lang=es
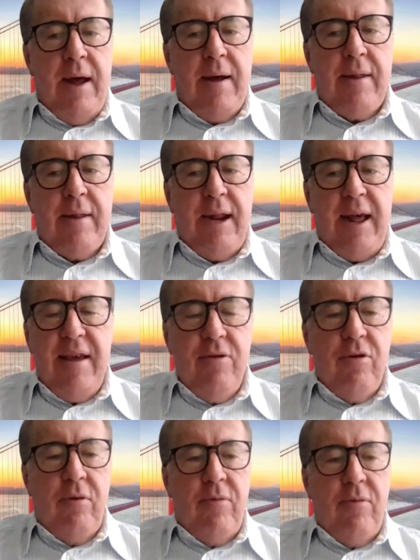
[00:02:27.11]
ha
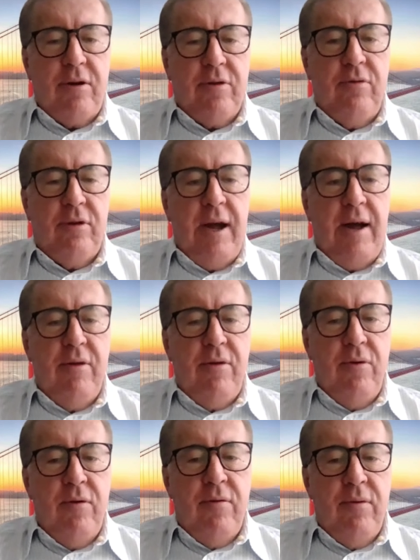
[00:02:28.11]
traído como
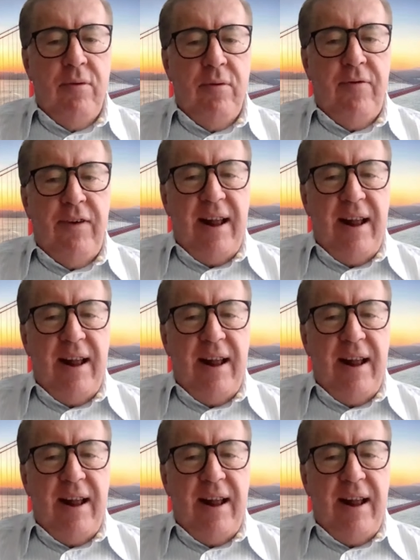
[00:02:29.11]
resultado un